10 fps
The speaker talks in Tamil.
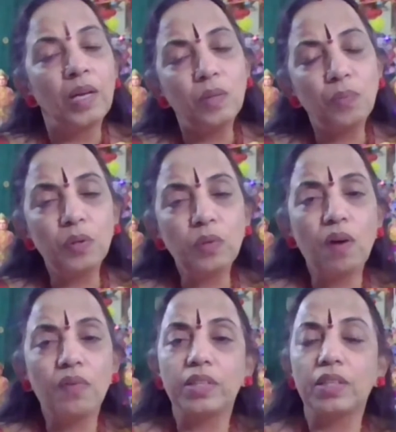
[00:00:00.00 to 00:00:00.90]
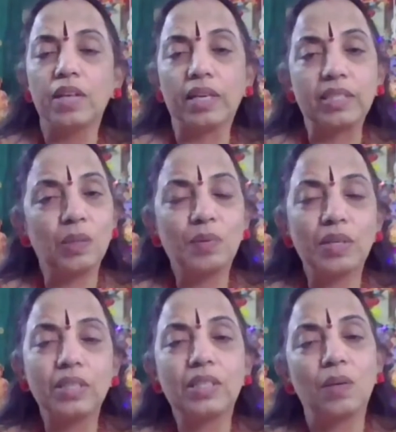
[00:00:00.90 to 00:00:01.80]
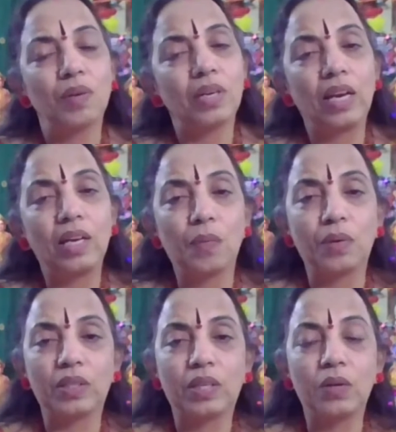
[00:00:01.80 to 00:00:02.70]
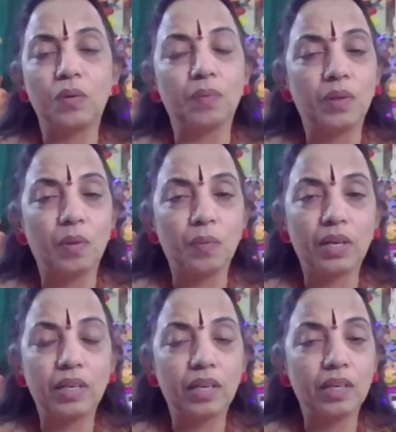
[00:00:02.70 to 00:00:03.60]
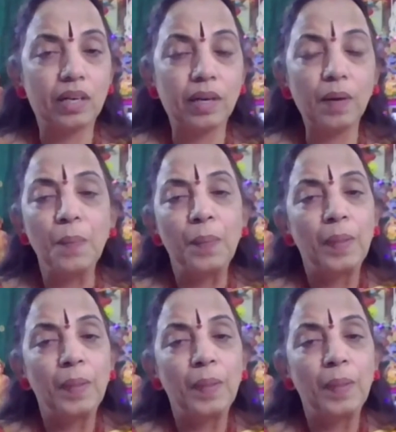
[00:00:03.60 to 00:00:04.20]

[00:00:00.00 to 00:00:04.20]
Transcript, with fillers: இது பொதுவா வந்து அக்செப்டன்ஸ் அப்படின்னாலே நமக்கு தெரியும் நமக்கு என்னன்னு கேட்டா